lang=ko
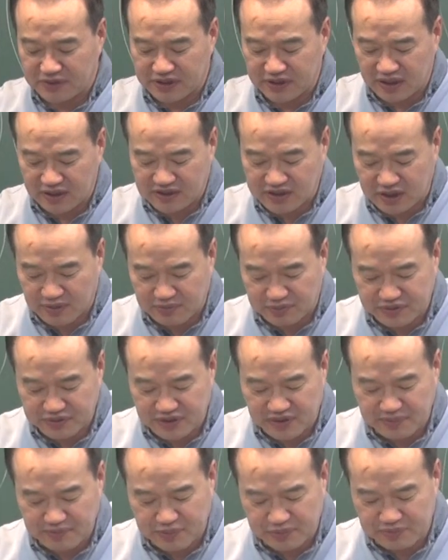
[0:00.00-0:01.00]
지나치게
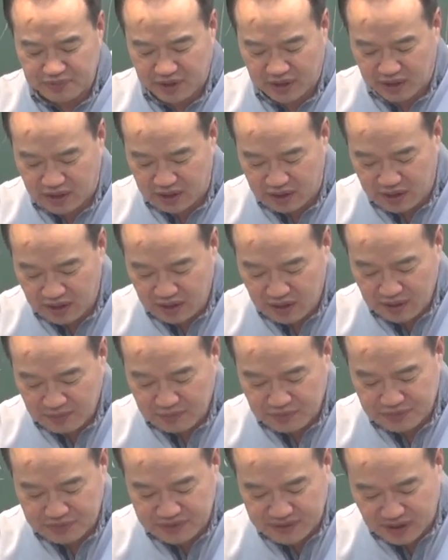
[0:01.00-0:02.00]
분열,
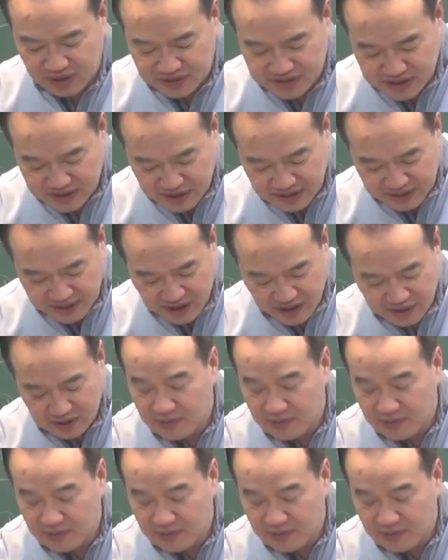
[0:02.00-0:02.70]
분절시킨다.